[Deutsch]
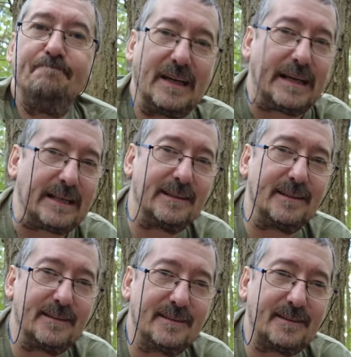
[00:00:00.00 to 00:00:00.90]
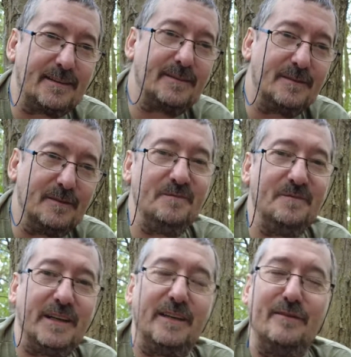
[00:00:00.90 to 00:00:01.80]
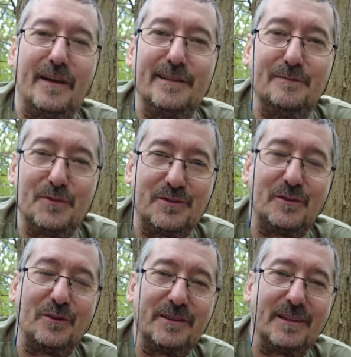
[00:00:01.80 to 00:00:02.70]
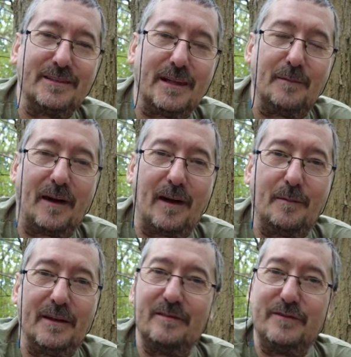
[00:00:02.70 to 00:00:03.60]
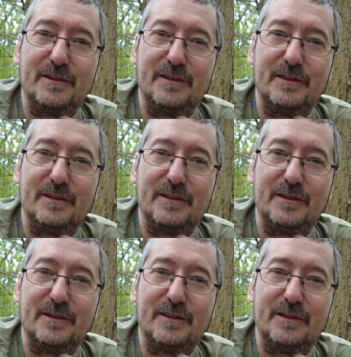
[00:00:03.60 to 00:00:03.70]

Rechtliche Hinweise müsst ihr euch dann selber arbeiten,